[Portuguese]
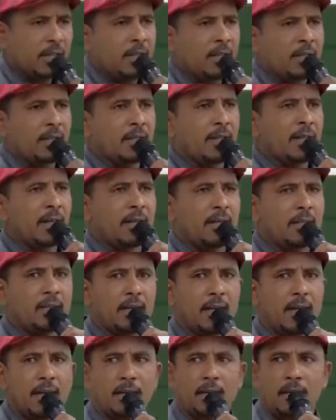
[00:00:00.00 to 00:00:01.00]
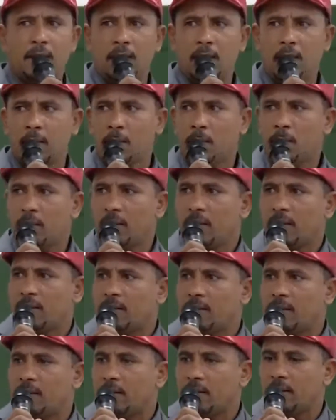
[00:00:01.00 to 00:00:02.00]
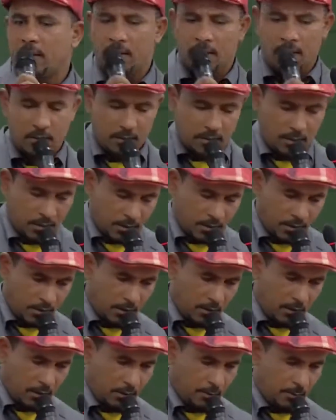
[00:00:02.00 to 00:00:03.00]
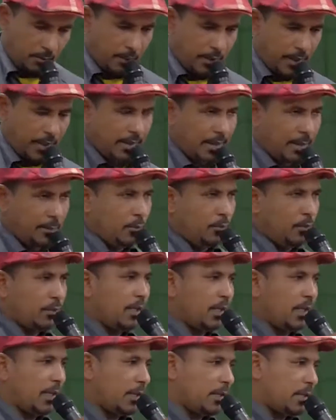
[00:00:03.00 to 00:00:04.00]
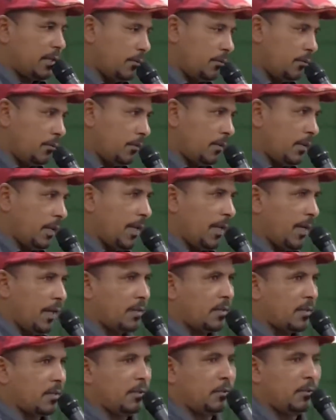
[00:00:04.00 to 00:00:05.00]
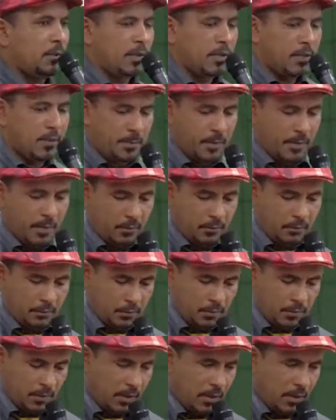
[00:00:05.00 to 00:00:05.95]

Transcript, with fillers: generalizada, porque a gente é, prega muito a questão da relação, do respeito,